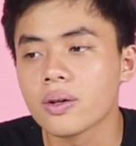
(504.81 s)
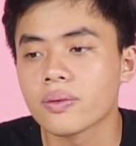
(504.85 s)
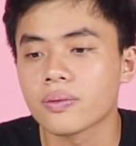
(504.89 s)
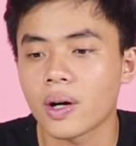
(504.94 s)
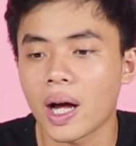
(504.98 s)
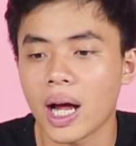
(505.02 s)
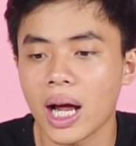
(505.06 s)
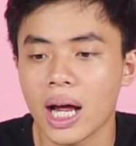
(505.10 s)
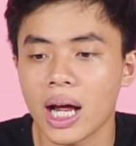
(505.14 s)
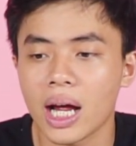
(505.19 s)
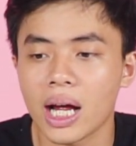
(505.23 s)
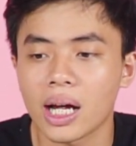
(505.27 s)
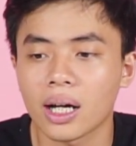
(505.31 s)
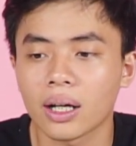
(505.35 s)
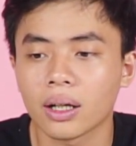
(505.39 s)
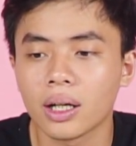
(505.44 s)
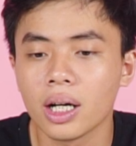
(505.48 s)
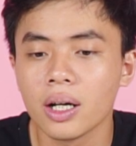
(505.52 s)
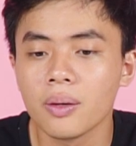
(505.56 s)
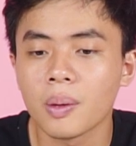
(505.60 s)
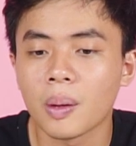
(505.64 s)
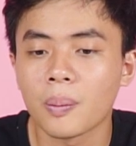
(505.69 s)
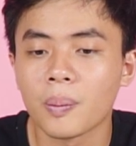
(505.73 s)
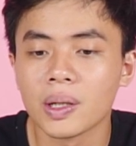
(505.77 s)
và
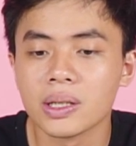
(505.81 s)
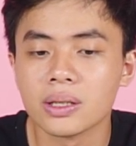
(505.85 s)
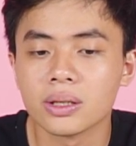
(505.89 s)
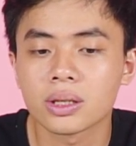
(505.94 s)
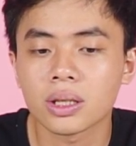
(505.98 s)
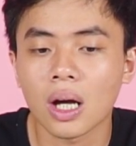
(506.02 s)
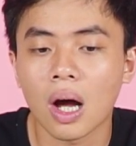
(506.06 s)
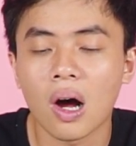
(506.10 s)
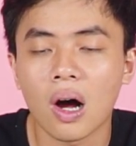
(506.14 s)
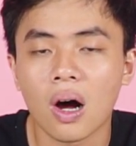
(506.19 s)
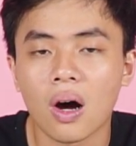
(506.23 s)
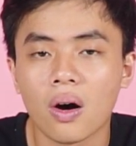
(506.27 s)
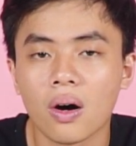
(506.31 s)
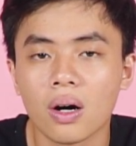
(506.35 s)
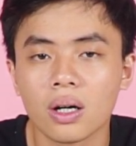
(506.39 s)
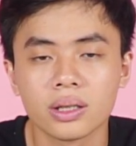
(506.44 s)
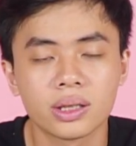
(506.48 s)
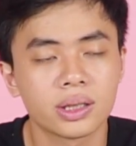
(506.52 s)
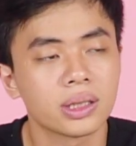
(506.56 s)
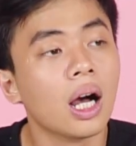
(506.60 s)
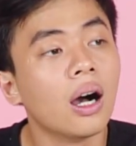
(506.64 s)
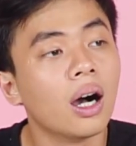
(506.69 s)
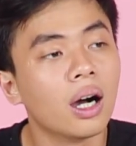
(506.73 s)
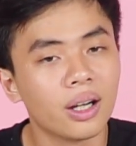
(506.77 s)
khi mà mình sò
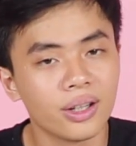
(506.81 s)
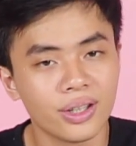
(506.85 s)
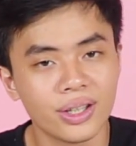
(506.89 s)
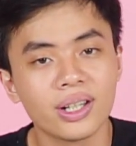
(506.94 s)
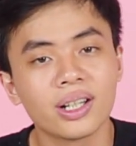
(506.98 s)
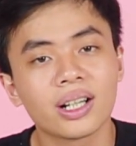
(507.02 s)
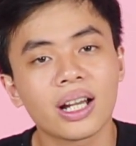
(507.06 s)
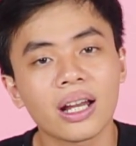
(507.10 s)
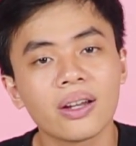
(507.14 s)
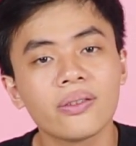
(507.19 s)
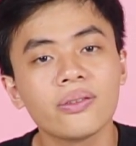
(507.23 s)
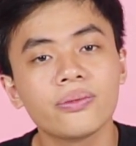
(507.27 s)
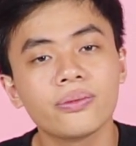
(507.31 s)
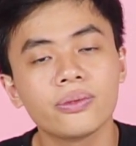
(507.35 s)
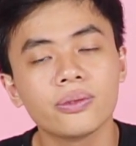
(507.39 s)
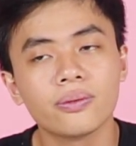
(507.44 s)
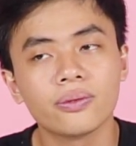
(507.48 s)
sờ giữa cái